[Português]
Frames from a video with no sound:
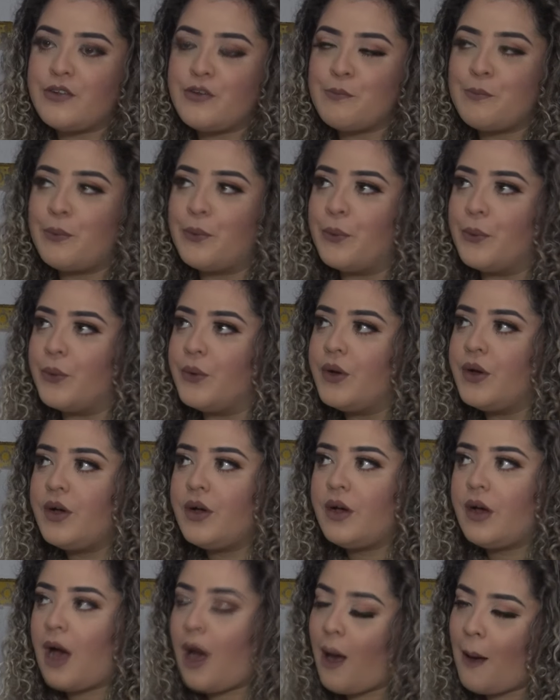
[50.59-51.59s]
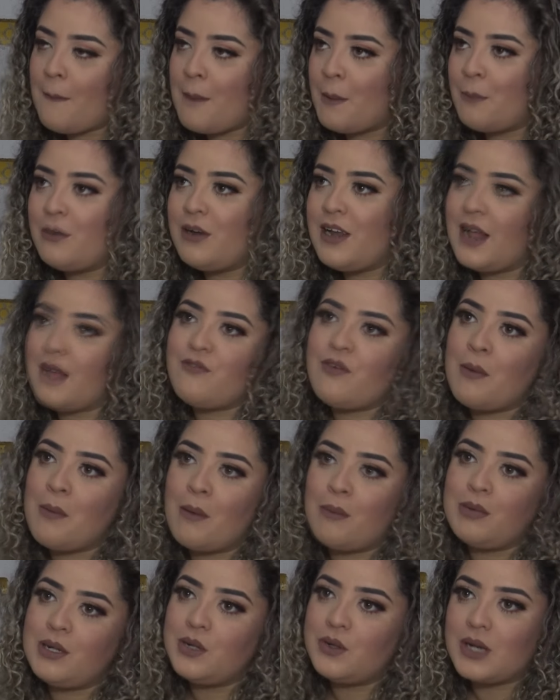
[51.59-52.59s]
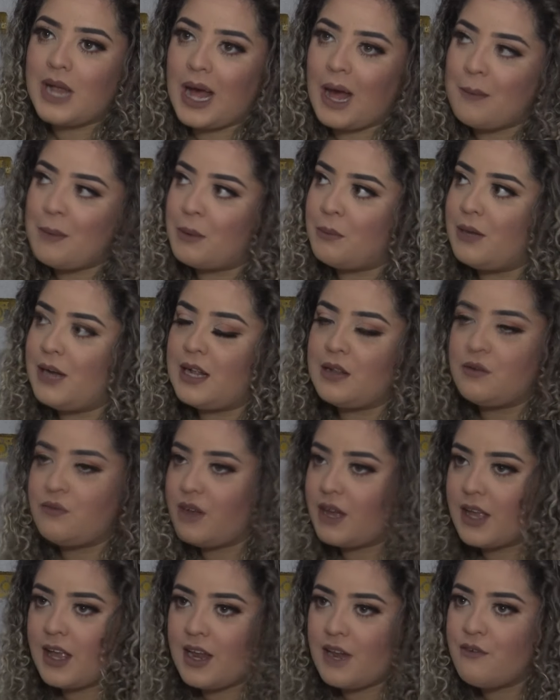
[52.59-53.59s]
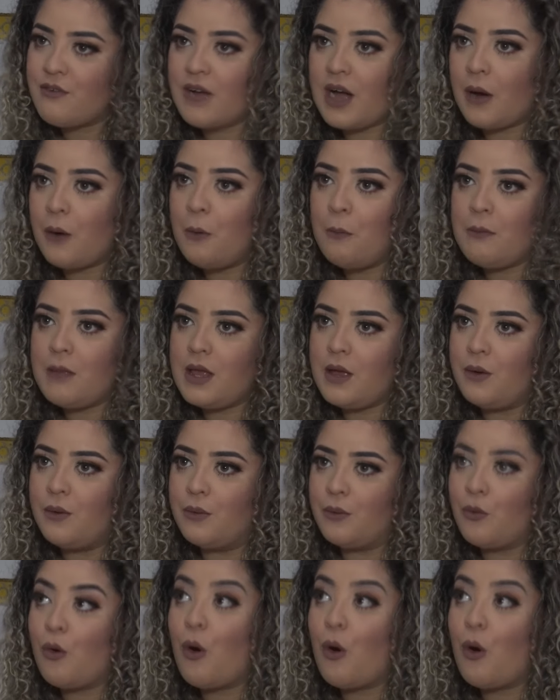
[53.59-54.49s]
Tipo, a minha mulher vai me abandonar, a minha mulher não vai querer ficar comigo.